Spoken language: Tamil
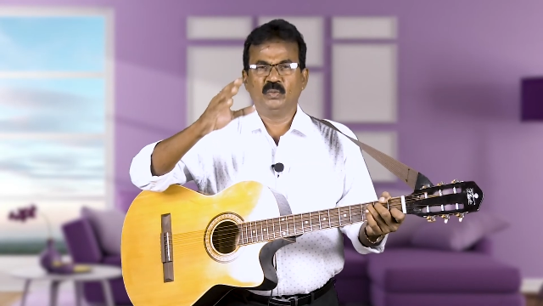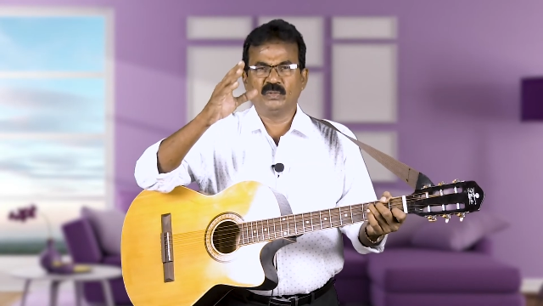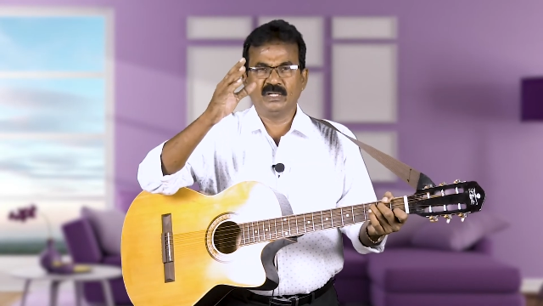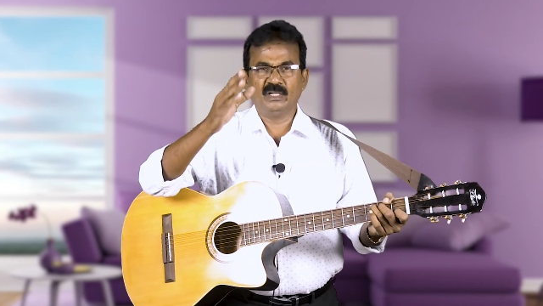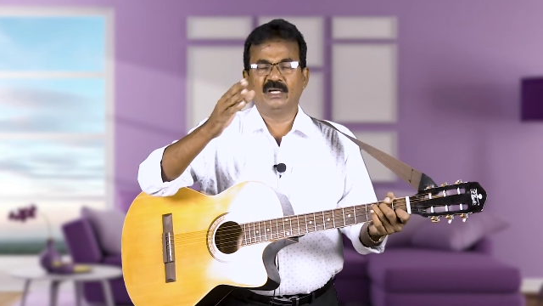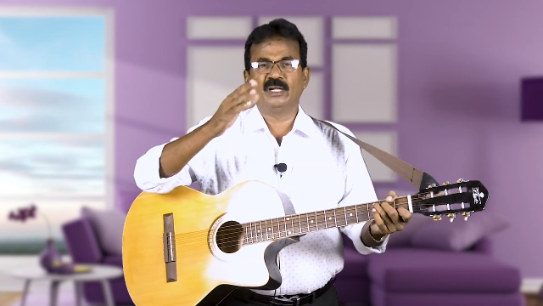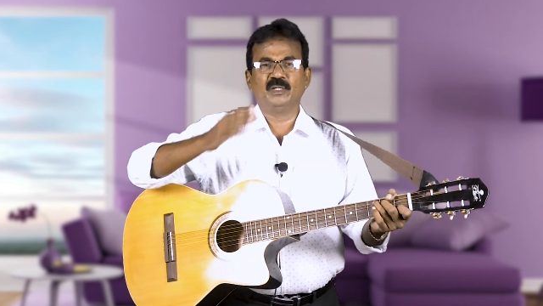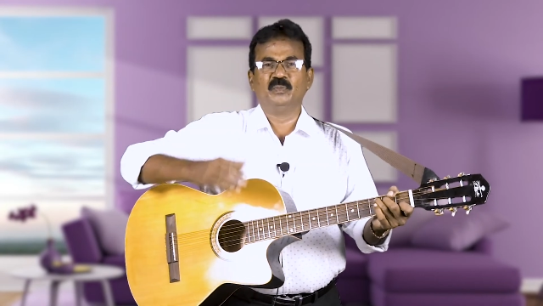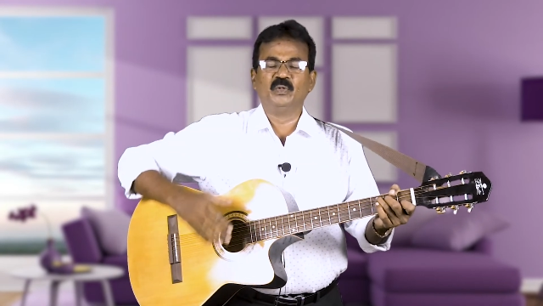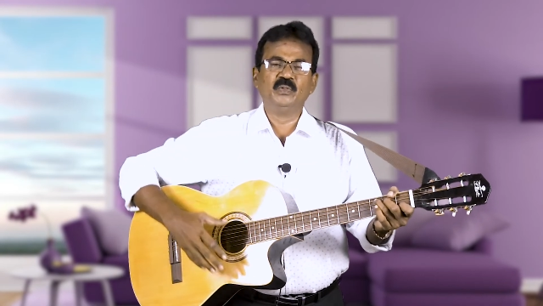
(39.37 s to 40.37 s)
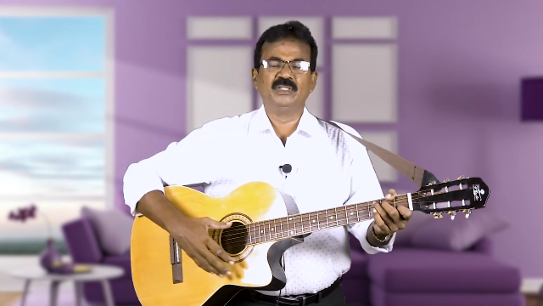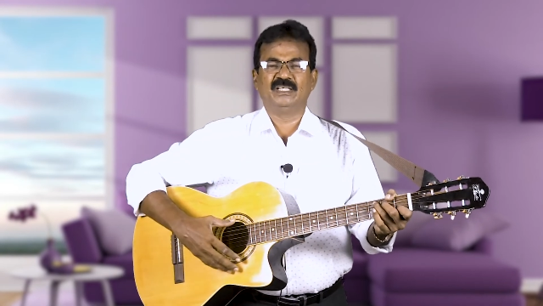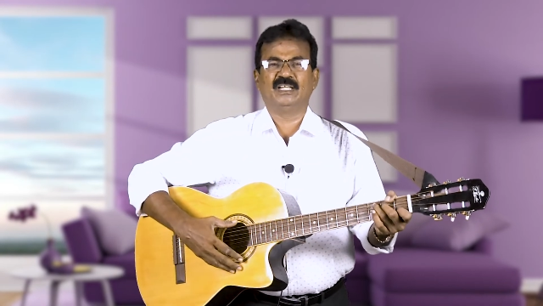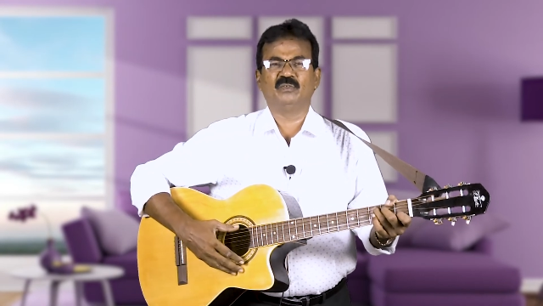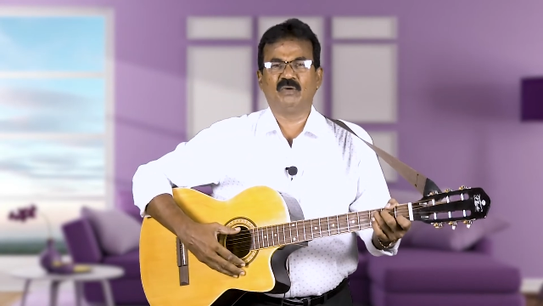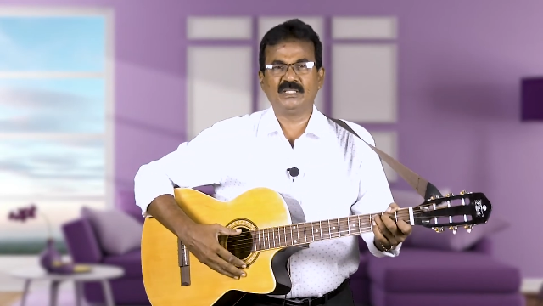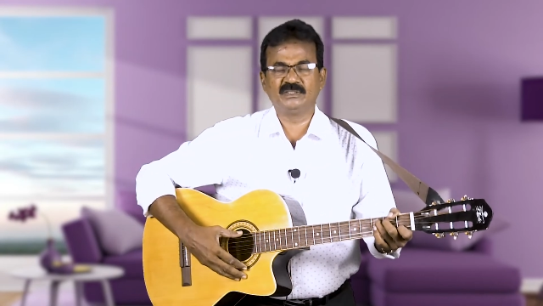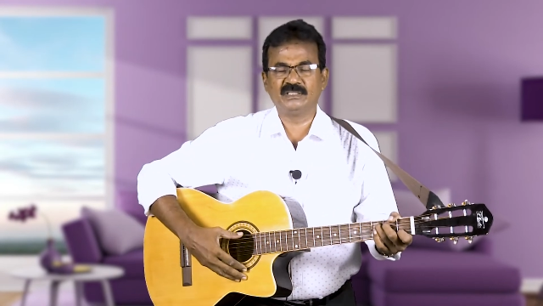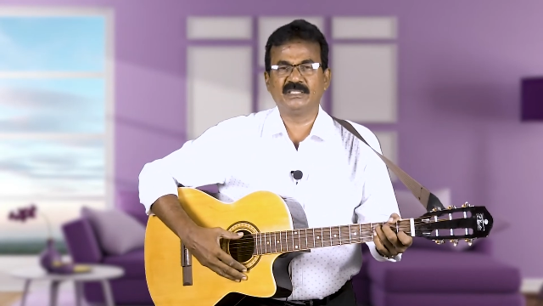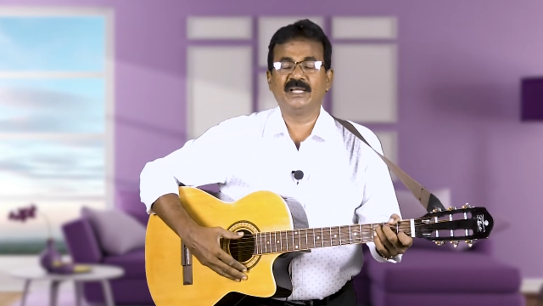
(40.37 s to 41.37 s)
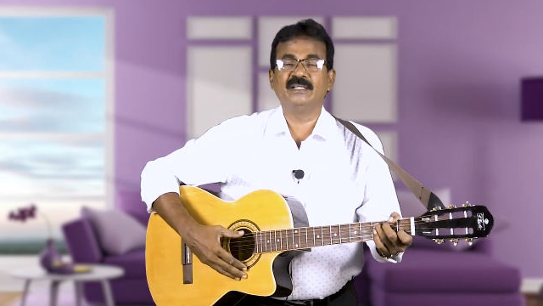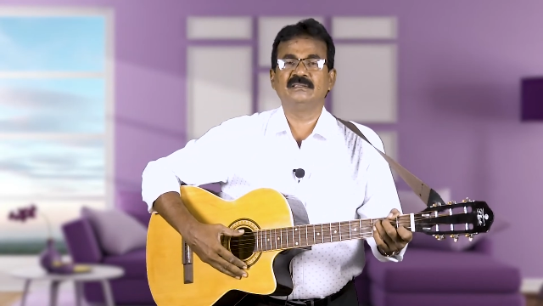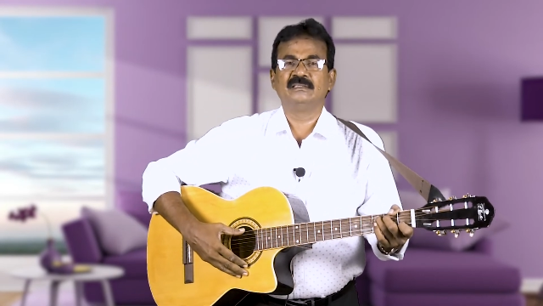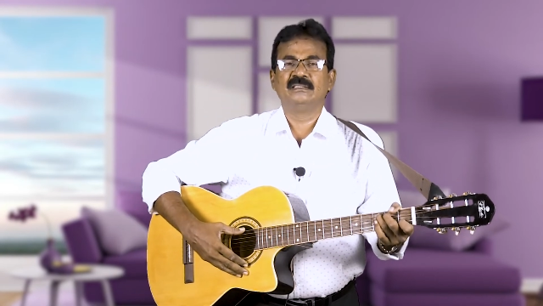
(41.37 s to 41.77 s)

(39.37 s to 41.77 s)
உங்களை எல்லாரும் அன்போடு கூட நான் வாழ்த்துகிறேன்